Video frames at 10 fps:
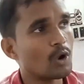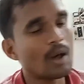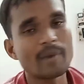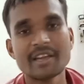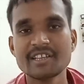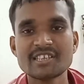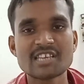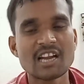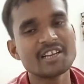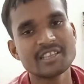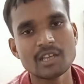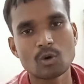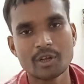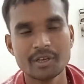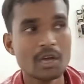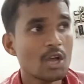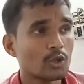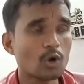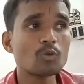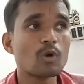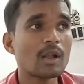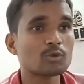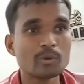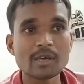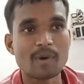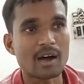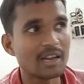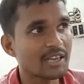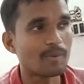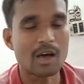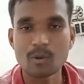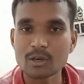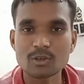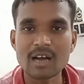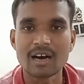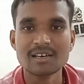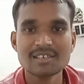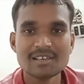বললো আমরা হিন্দি চ্যানেল হিন্দি করি তখন বললাম তুমি কি বাঙালিকে ভালোবাসো না